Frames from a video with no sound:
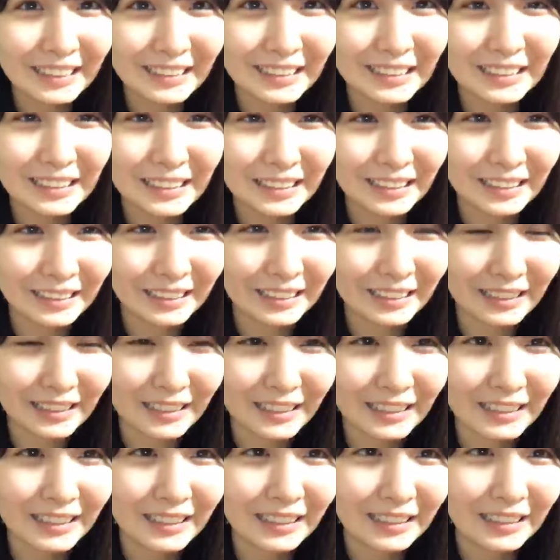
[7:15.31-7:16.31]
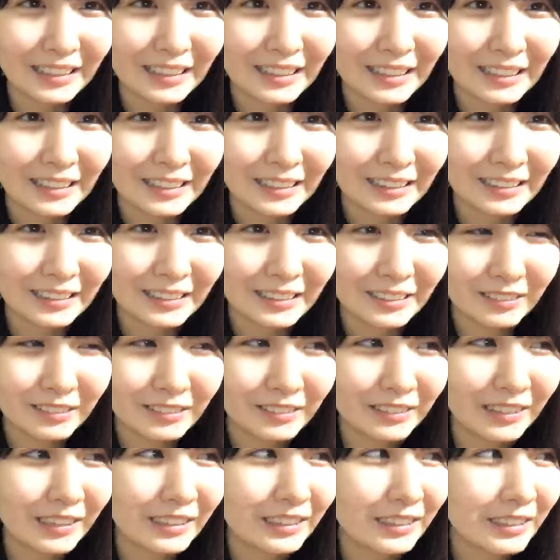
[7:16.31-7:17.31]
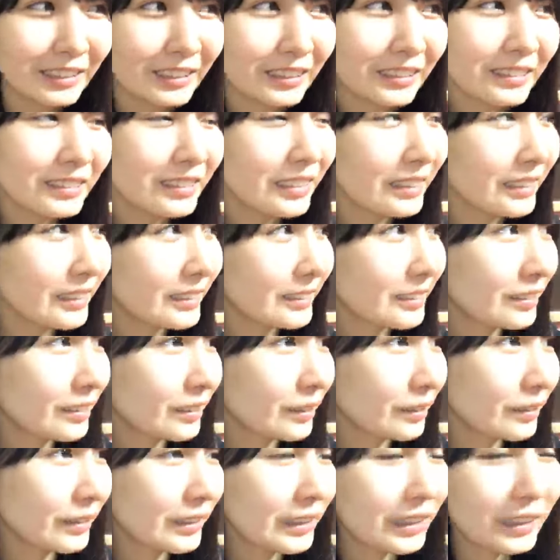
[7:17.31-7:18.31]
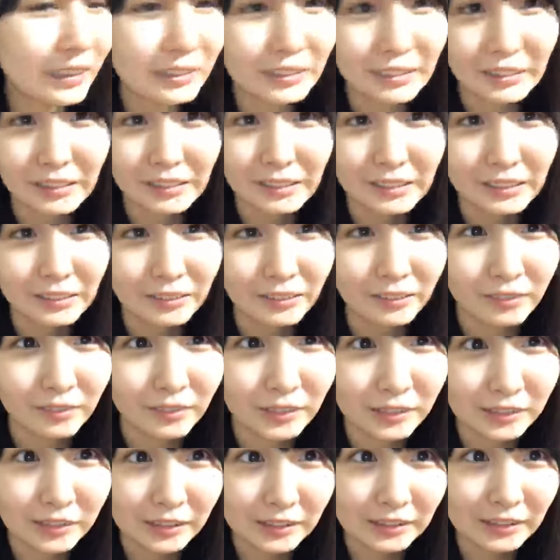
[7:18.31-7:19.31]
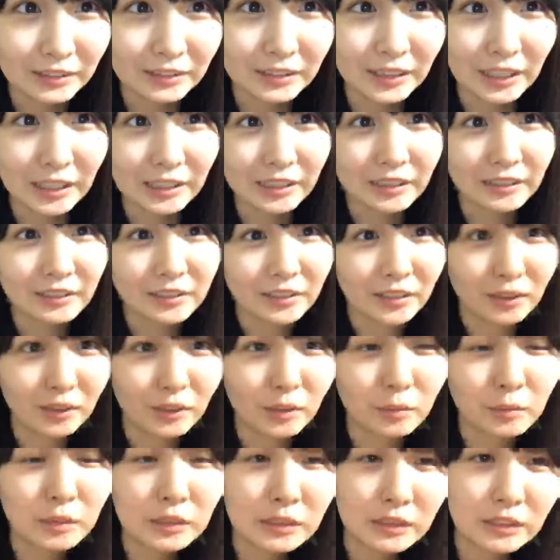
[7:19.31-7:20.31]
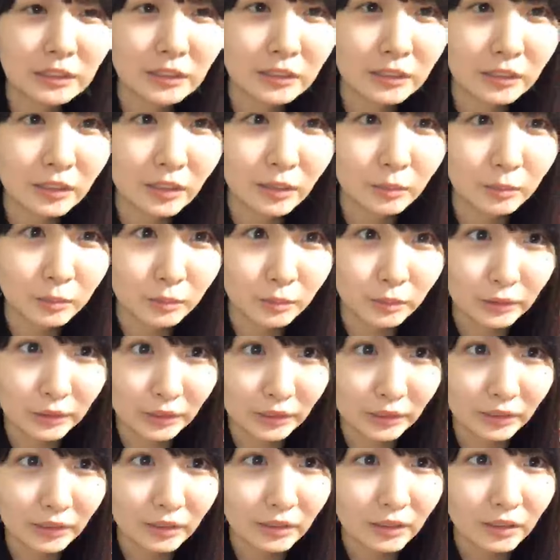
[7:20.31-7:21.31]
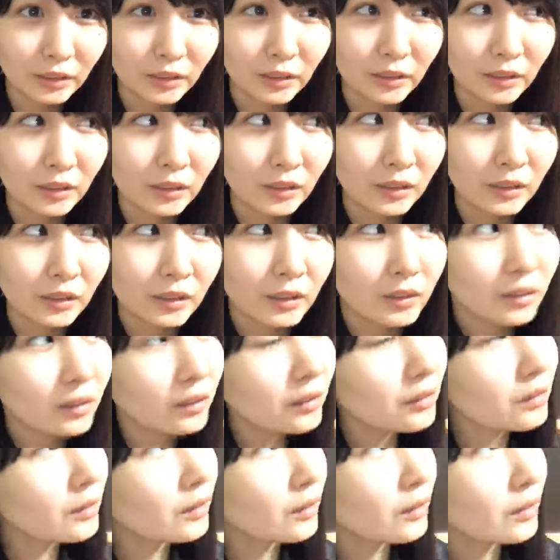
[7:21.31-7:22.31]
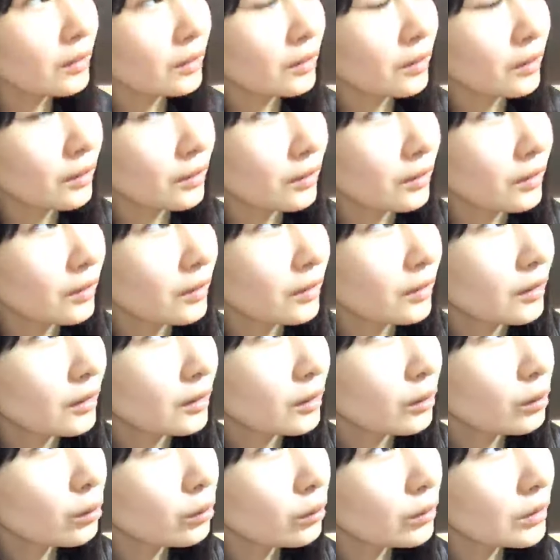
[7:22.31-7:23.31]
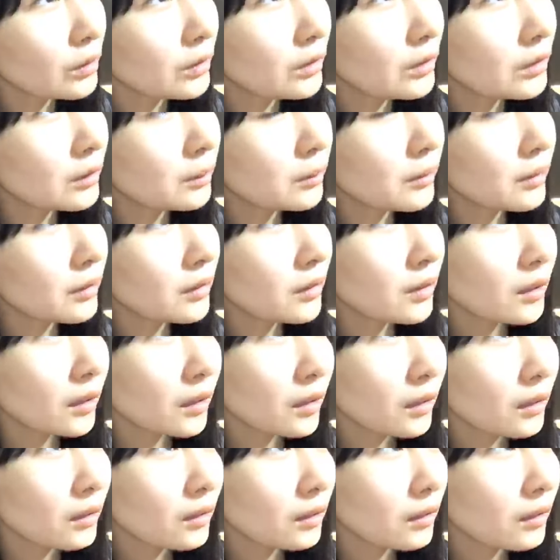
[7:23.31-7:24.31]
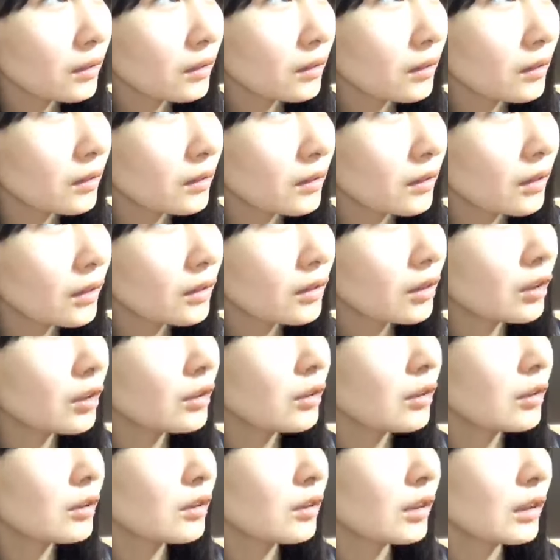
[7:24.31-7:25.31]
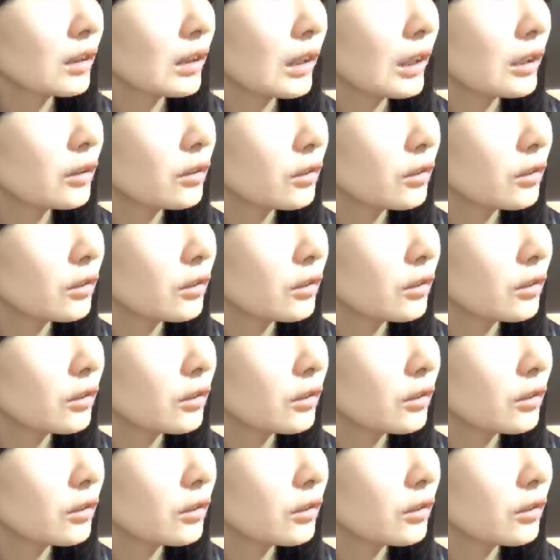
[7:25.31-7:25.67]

やってないからどうなってるかちょっと分かんない忘れちゃったんですけどでもインスタグラムねなんだっけなそう一番ね何て言うんですかねあ